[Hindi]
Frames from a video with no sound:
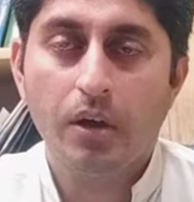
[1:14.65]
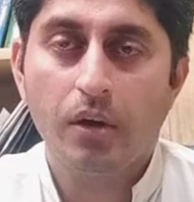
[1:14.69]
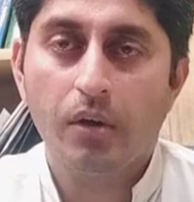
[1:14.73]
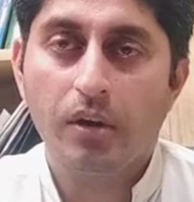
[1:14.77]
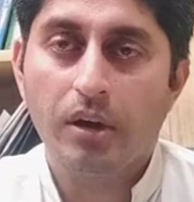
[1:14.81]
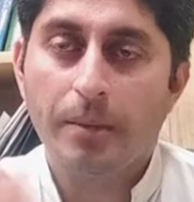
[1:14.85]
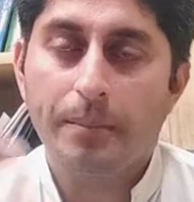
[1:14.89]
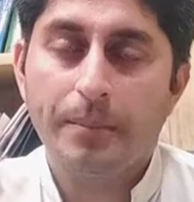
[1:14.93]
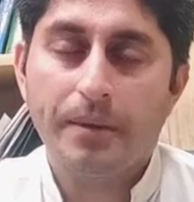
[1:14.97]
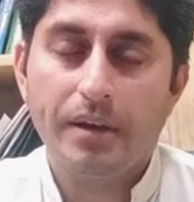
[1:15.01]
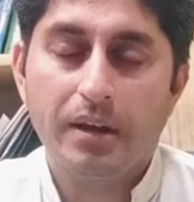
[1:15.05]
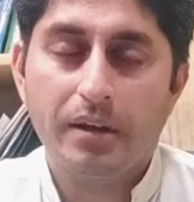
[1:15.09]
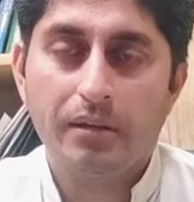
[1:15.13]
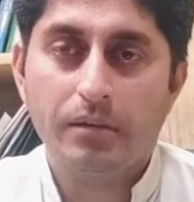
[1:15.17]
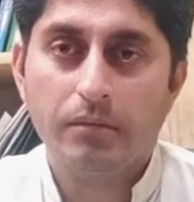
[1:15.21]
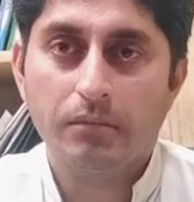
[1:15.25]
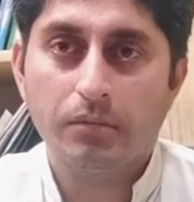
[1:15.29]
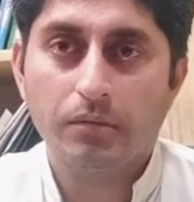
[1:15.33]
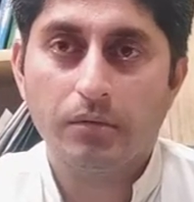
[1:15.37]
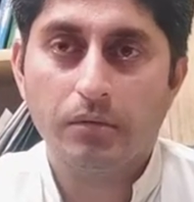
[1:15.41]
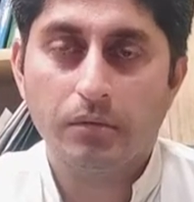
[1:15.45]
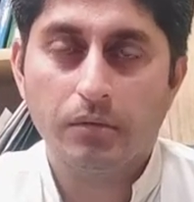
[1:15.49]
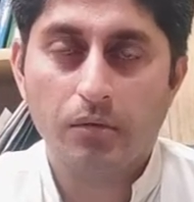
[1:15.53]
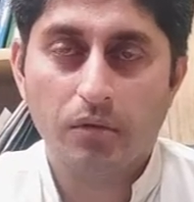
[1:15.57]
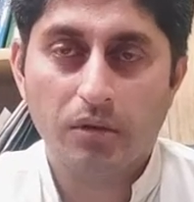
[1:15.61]
और अपना
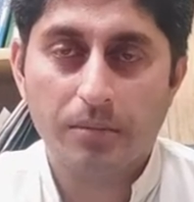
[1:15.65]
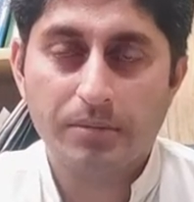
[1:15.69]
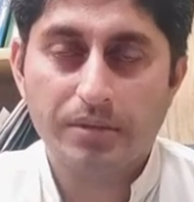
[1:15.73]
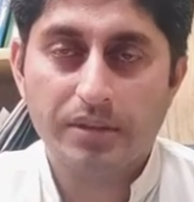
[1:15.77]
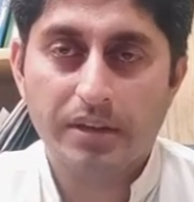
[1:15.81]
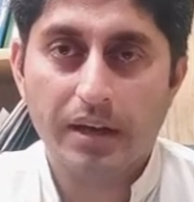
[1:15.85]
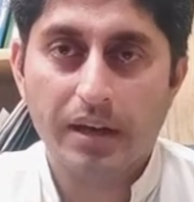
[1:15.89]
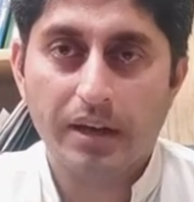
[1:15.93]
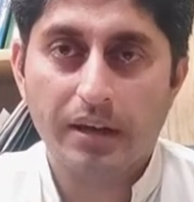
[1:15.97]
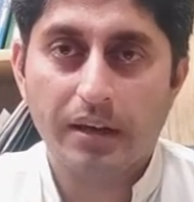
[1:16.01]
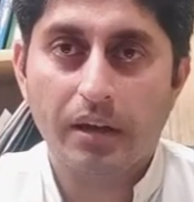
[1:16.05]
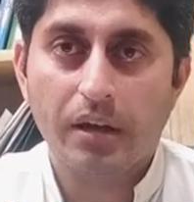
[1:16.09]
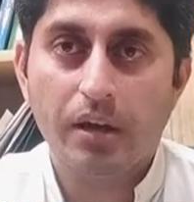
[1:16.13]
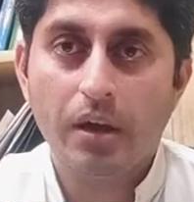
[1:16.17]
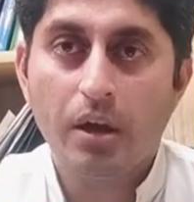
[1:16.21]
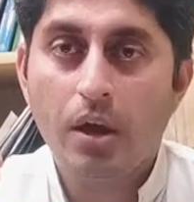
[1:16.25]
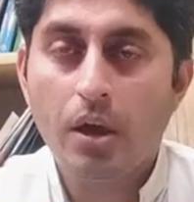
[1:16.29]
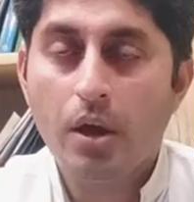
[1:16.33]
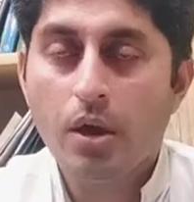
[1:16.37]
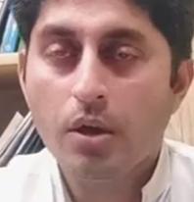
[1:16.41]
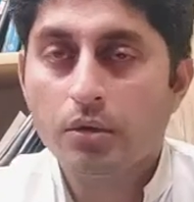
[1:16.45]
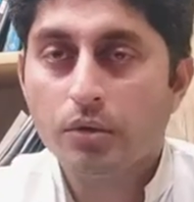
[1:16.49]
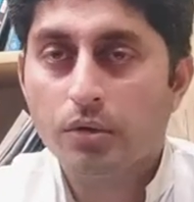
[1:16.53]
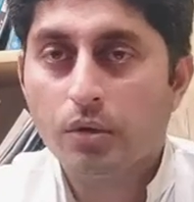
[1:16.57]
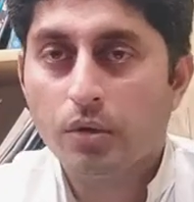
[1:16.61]
हुक्म चला रहा
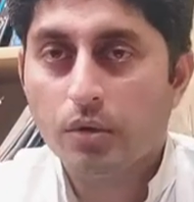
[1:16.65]
है